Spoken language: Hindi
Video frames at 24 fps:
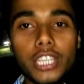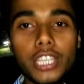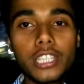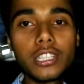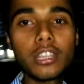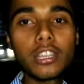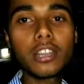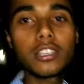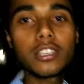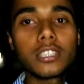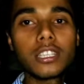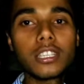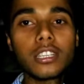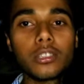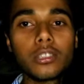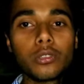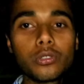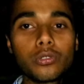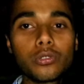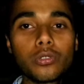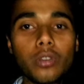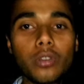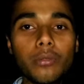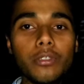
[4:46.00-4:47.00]
कुछ इस तरह
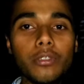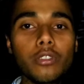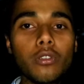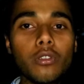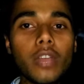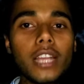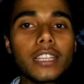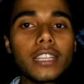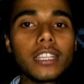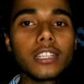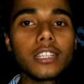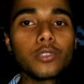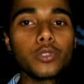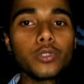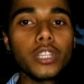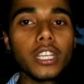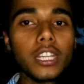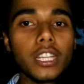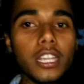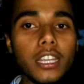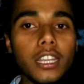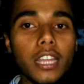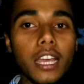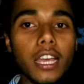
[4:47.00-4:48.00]
से दोस्तों अभी तो रात है
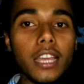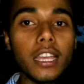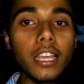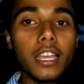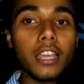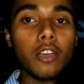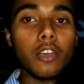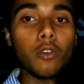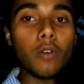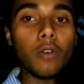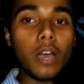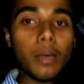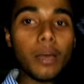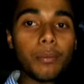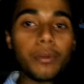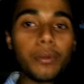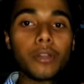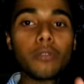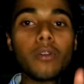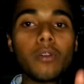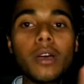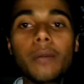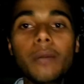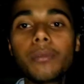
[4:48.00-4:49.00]
दिख नहीं रहा है
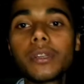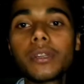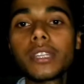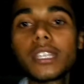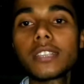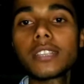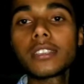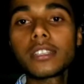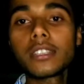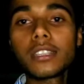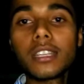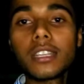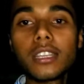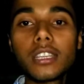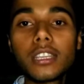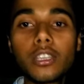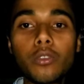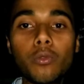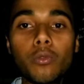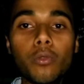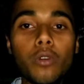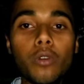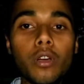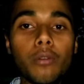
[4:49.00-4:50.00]
वहाँ पर वहाँ पर देख सकते
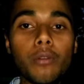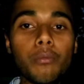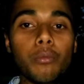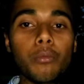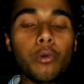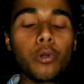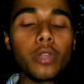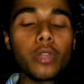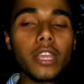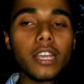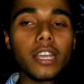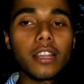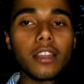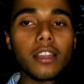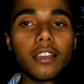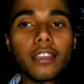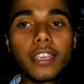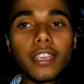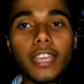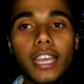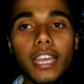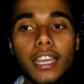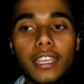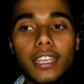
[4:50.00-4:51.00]
हैं कि वह बोर्ड एक
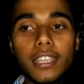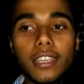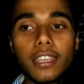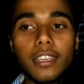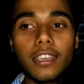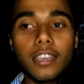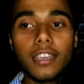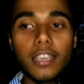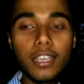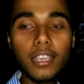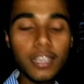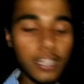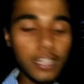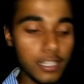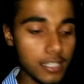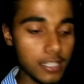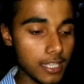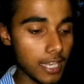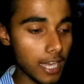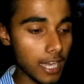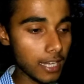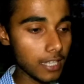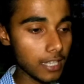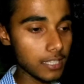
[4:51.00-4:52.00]
लग गया है कि
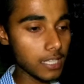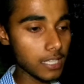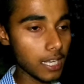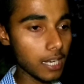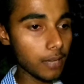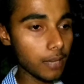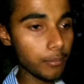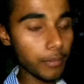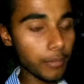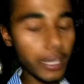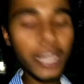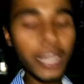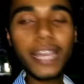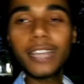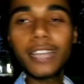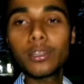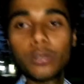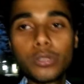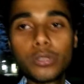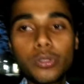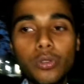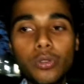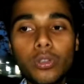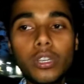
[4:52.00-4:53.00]
इसके आगे जाना मना
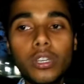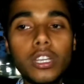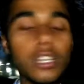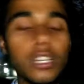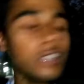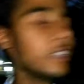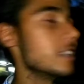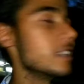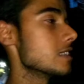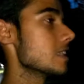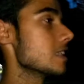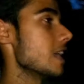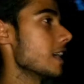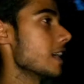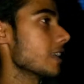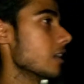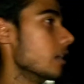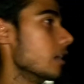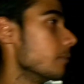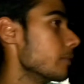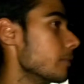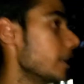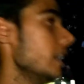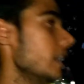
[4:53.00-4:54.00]
है दोस्तों तो इसके
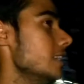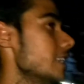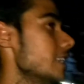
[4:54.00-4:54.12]
आगे हम